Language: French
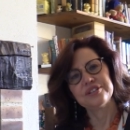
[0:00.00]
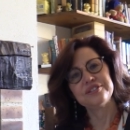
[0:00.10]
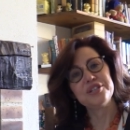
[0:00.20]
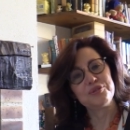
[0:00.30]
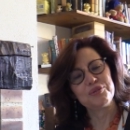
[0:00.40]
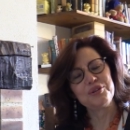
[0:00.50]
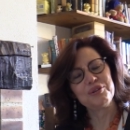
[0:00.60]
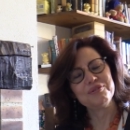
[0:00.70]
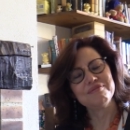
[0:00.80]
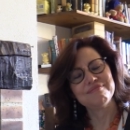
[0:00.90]
des
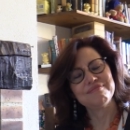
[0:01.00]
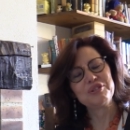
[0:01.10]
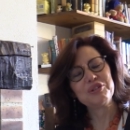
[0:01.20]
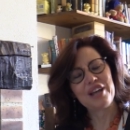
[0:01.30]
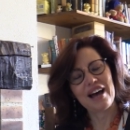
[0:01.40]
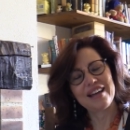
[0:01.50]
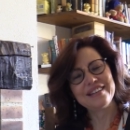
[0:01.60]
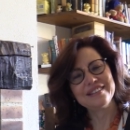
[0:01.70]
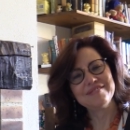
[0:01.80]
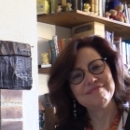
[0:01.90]
oignons, de
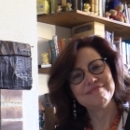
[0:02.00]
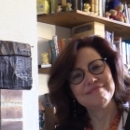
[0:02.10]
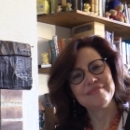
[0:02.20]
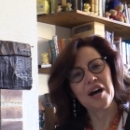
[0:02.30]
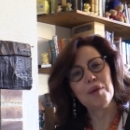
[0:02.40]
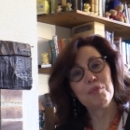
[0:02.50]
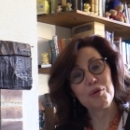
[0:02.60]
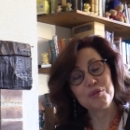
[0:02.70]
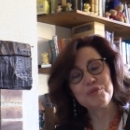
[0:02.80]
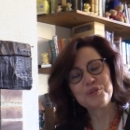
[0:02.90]
l'ail, un
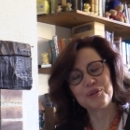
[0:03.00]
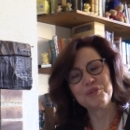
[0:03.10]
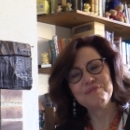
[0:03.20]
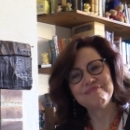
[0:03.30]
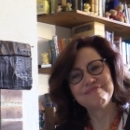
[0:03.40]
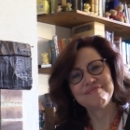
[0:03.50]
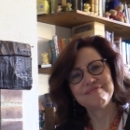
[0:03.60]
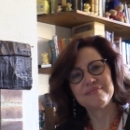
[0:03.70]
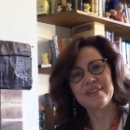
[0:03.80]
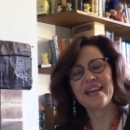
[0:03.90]
bon couteau
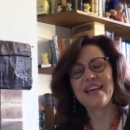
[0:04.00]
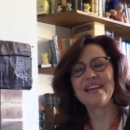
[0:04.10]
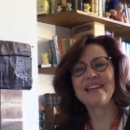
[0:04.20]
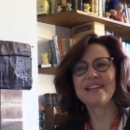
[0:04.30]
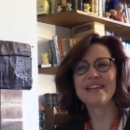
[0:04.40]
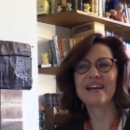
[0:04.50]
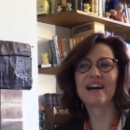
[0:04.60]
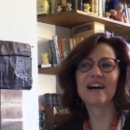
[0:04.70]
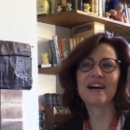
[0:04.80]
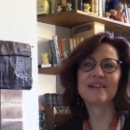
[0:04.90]
et
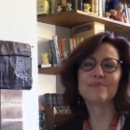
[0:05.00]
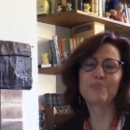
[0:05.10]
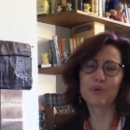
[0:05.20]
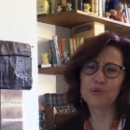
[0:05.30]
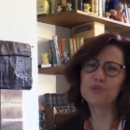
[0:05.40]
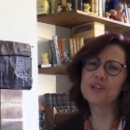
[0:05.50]
beaucoup